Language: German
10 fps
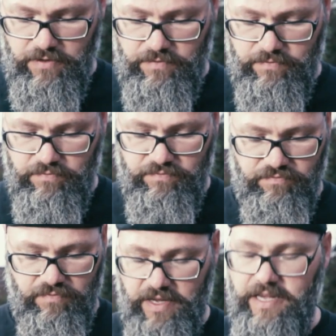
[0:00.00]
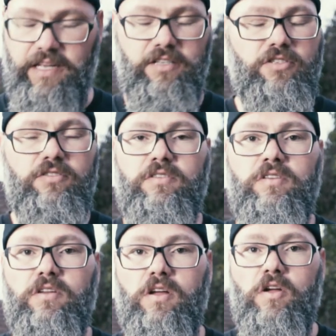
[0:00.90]
ähm,
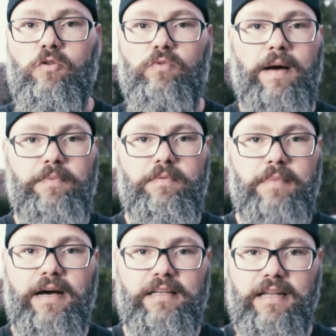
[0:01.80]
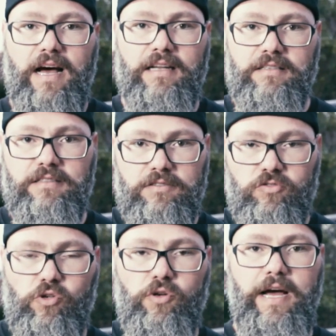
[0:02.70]
Hähnchen Rub-Marinade
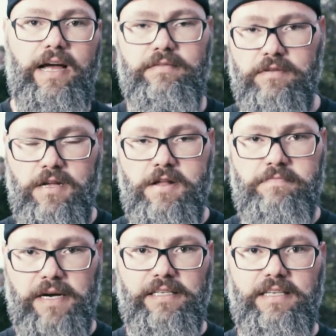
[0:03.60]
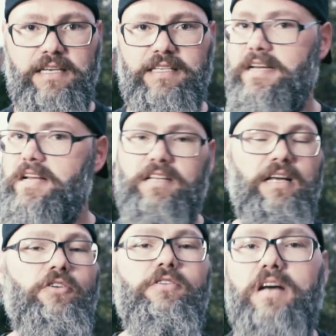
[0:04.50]
schön einmariniert.
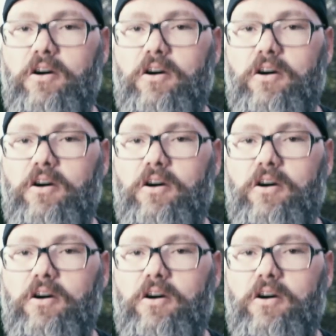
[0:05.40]
Da könnt